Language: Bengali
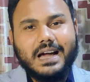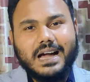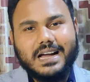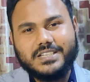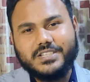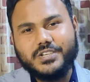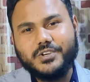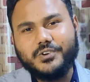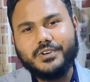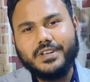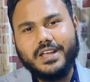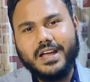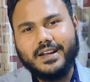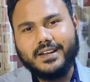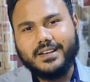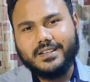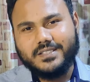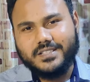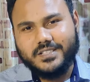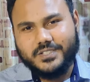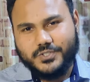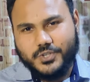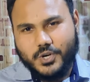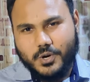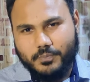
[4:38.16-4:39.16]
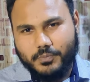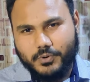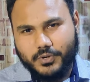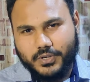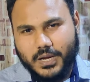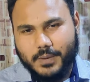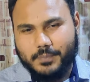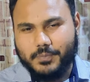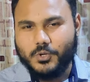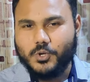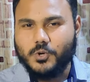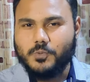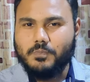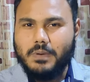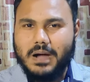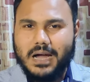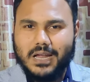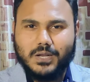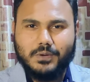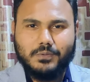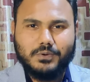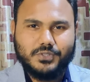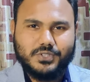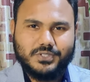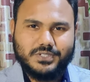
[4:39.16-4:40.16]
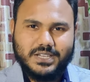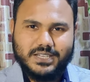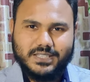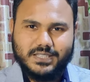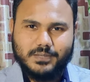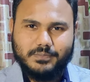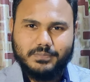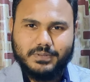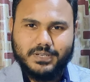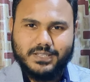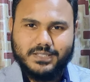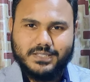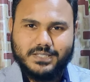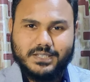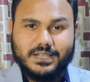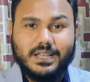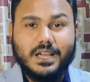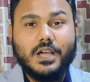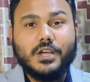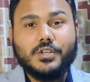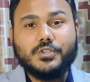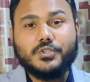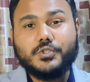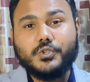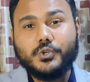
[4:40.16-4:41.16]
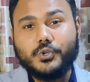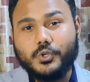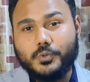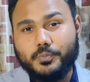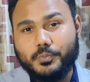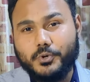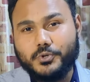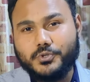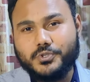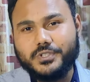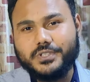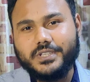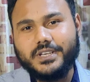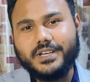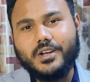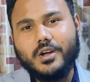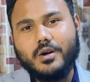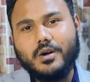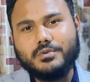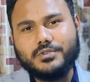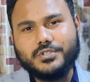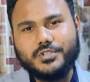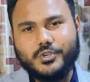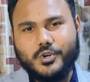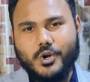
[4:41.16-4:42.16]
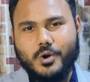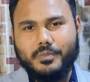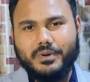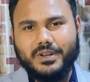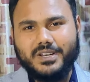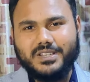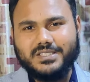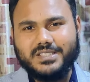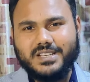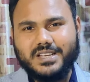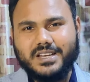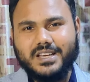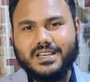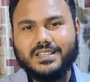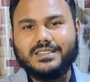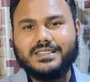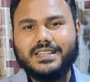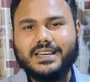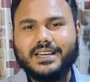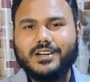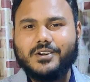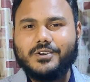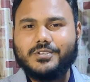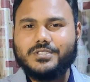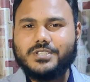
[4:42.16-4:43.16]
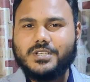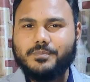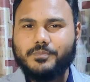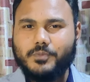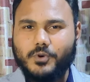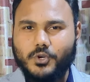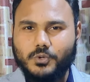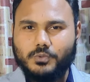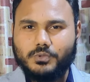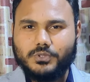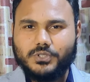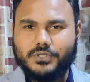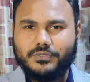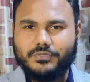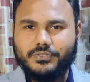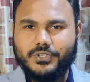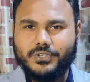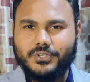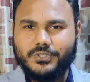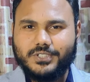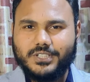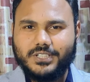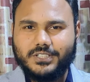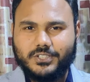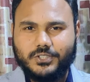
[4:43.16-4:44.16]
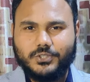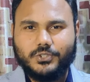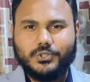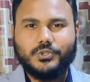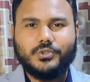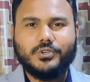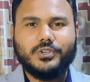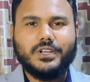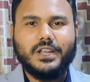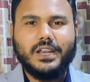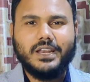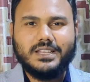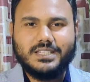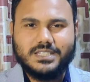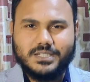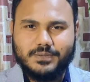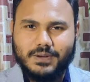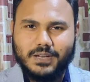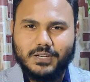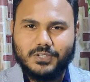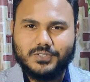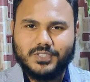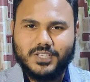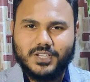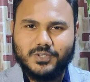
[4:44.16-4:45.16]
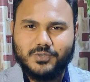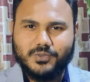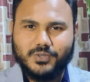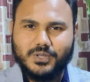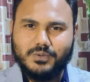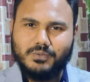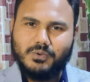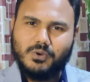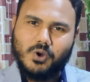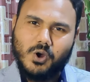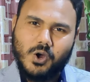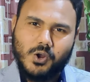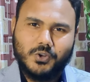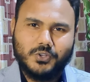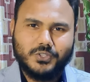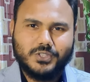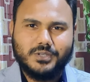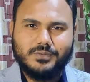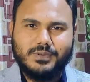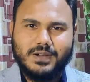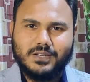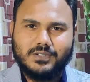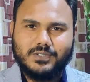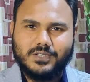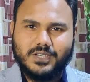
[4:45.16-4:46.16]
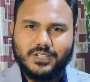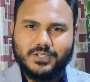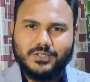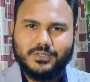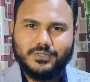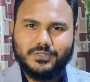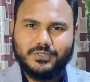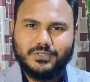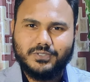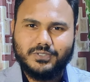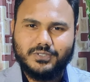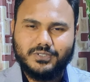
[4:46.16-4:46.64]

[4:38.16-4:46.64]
আশা করি অ্যান্টাসিড সম্পর্কে আপনি খুব ভালো মতো জানতে পেরেছেন যদি কোনো প্রশ্ন থাকে অবশ্যই কমেন্টে জানান দেখা হচ্ছে পরবর্তী ভিডিওতে ততক্ষণে নিজে ভালো থাকুন এবং অন্যদের ভালো রাখুন